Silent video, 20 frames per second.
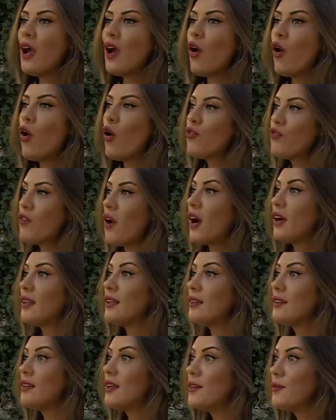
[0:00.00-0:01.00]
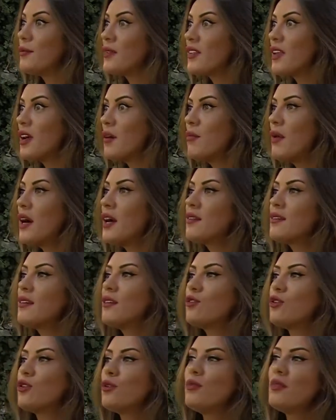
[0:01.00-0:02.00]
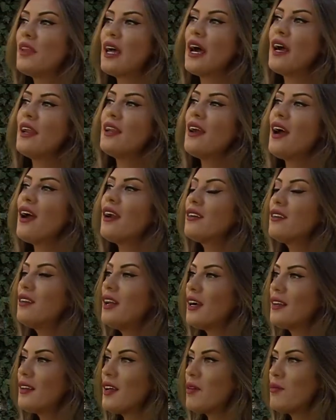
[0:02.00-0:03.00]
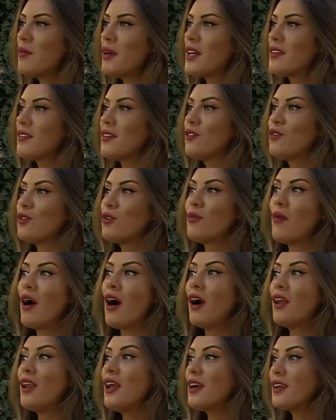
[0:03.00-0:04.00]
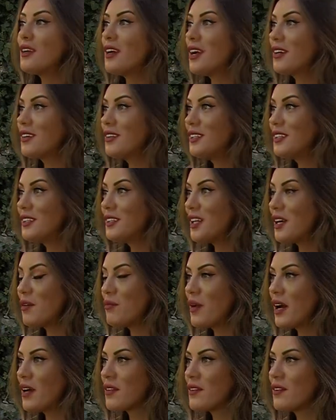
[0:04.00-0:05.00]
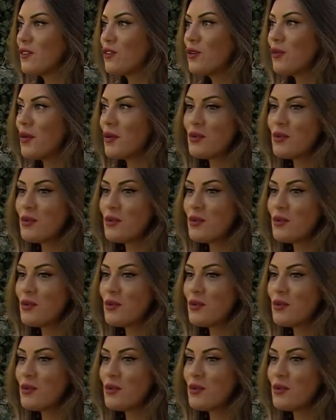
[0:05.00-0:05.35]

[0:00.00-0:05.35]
Örf adetlerimizden bahsediyorum, değer yargılardan bahsediyorum, ahlak yargılarından bahsediyorum.